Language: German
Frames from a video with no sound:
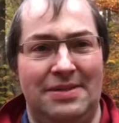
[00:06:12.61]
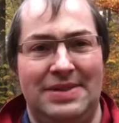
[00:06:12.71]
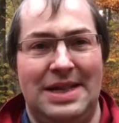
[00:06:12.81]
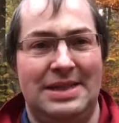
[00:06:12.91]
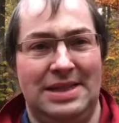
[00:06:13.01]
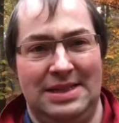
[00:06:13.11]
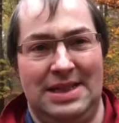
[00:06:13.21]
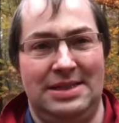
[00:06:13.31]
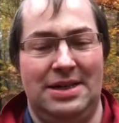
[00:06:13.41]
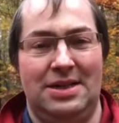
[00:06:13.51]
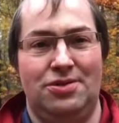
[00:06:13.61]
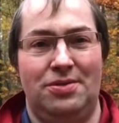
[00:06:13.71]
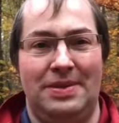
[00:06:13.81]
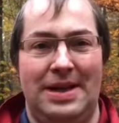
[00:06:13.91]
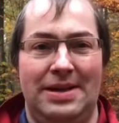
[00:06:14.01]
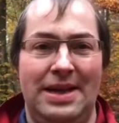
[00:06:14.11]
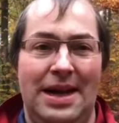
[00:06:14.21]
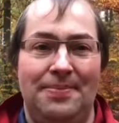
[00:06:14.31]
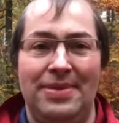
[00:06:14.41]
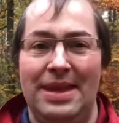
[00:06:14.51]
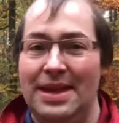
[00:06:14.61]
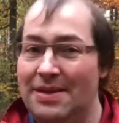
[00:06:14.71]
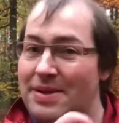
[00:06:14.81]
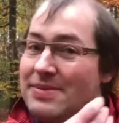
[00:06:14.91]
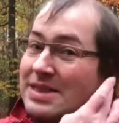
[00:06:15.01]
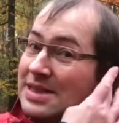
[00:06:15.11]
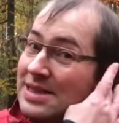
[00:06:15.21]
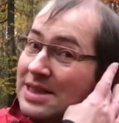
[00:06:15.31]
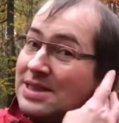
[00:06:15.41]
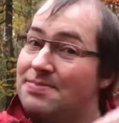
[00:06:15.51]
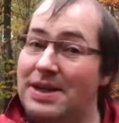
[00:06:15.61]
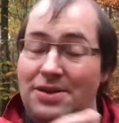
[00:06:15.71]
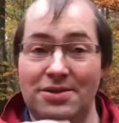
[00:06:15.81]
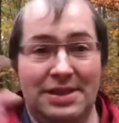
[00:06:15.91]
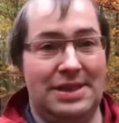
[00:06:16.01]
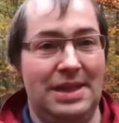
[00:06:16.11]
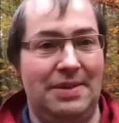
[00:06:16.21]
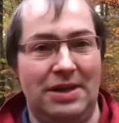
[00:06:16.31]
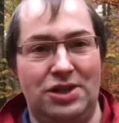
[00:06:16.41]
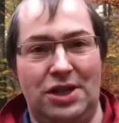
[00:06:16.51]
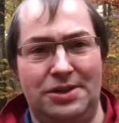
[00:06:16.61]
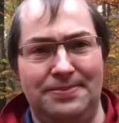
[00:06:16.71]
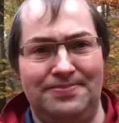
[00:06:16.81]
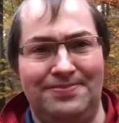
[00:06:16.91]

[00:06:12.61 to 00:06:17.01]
Was heißt das, ein anderer Atomkern? Naja, wenn man sich das Periodensystem anschaut,